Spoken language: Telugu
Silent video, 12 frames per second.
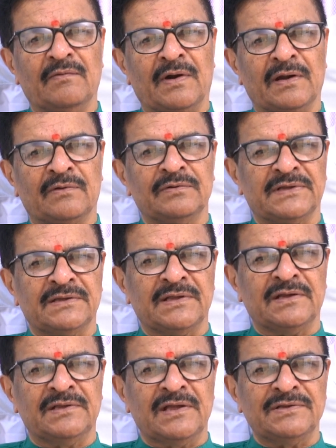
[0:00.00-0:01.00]
వాళ్ళకు
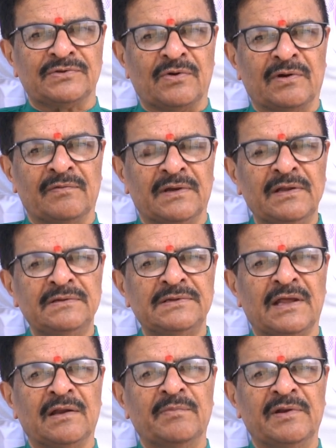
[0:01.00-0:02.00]
సర్జరీ చేయించుకోవడం వల్ల
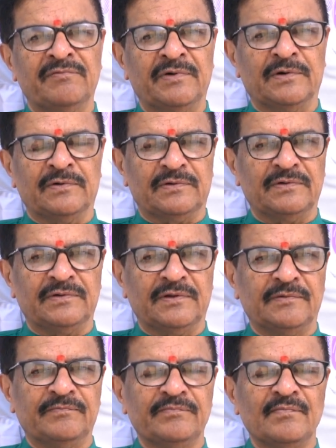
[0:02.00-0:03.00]
చాలా బెనిఫిట్
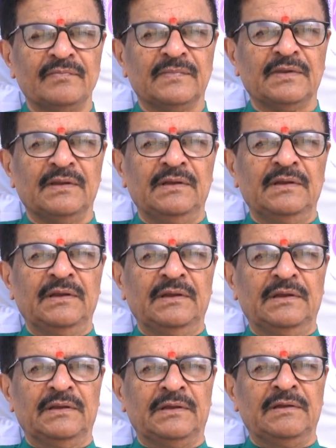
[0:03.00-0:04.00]
ఉంటుంది
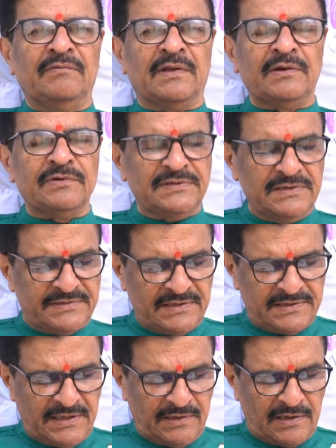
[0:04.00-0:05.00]
ఈ వెరికోసీల్
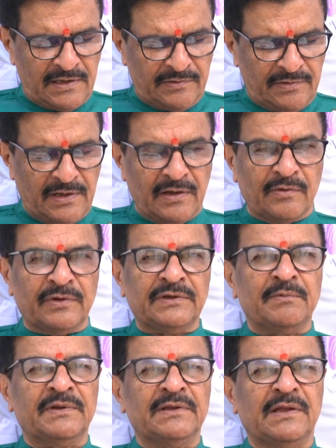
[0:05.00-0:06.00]
సర్జరీ కాకుండా
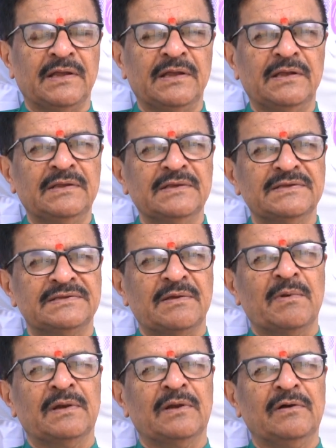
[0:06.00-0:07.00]
కొంతమందికి
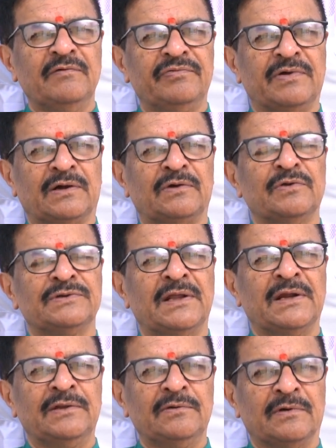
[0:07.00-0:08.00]
సెమెన్లో ఫ్రక్టోజ్
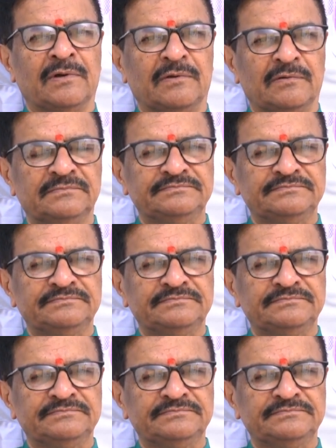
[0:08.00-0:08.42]
అనేది ఉండదు